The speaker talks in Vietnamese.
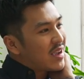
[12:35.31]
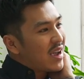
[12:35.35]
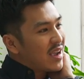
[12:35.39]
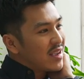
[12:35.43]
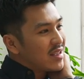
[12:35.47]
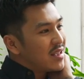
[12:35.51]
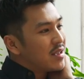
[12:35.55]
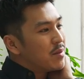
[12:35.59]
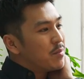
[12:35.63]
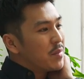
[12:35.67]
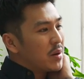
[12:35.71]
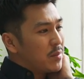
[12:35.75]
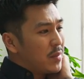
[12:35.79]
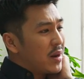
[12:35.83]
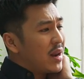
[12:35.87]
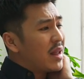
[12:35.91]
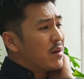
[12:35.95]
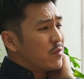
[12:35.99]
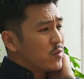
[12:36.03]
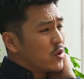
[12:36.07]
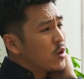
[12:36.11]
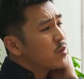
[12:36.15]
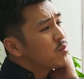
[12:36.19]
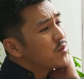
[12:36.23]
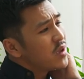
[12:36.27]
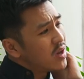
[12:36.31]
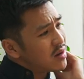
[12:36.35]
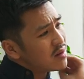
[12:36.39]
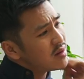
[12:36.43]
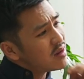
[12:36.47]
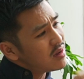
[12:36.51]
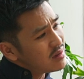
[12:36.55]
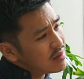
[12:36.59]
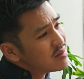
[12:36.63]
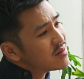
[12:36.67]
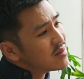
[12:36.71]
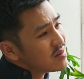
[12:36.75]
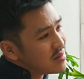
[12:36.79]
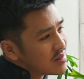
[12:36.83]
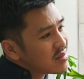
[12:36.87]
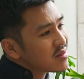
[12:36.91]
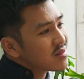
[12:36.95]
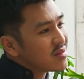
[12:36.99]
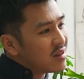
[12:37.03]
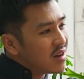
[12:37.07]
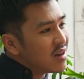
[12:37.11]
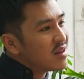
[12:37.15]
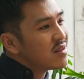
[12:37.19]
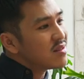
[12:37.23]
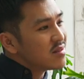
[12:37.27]
cái gì mà mình làm tốt nhất đó ừ.
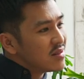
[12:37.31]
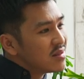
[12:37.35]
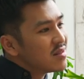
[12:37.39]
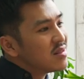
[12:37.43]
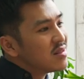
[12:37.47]
ừ. đó